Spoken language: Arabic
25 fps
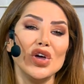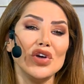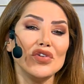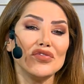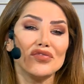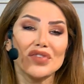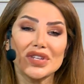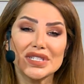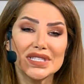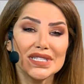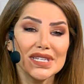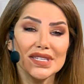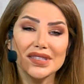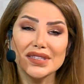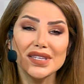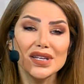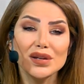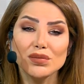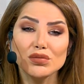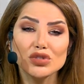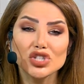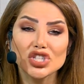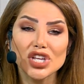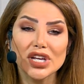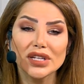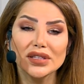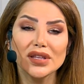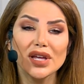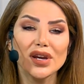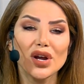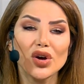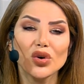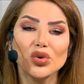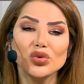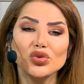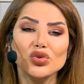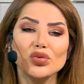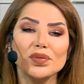فالست المسيطرة
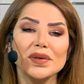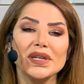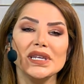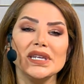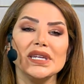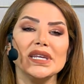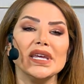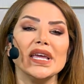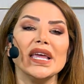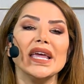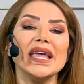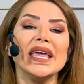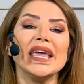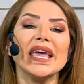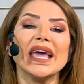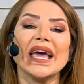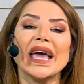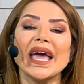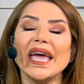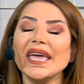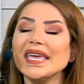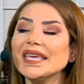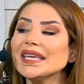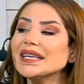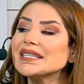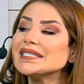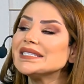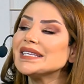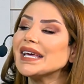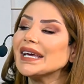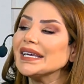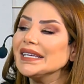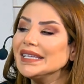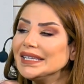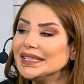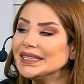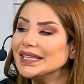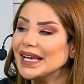خدوا مني غير
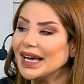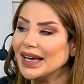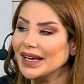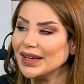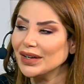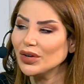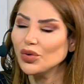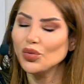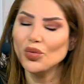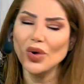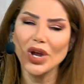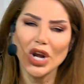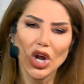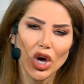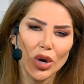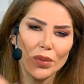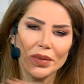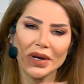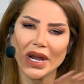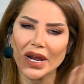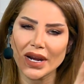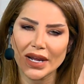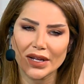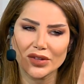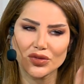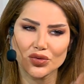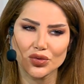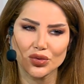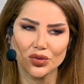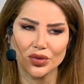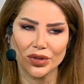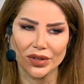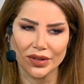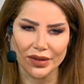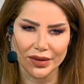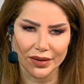سعيدة ولا عمرها رح تكون